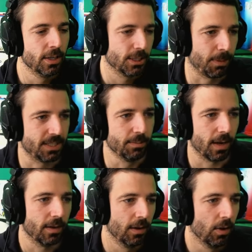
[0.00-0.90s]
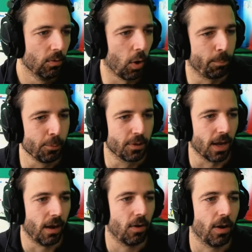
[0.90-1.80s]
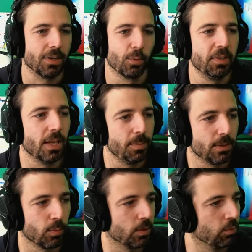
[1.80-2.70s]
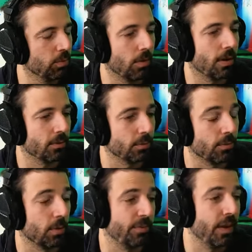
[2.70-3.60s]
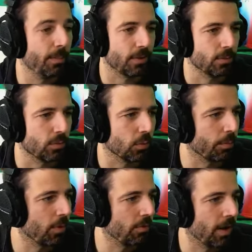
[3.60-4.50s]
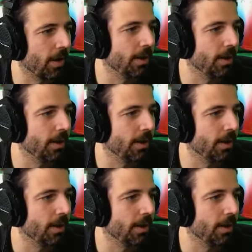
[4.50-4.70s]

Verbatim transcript: c'est pas si mal. Oh putain Alors là, ils ont mis des bisons et tout. Bon, là, ils ont dû l'enlever parce que tu comprends, voilà, les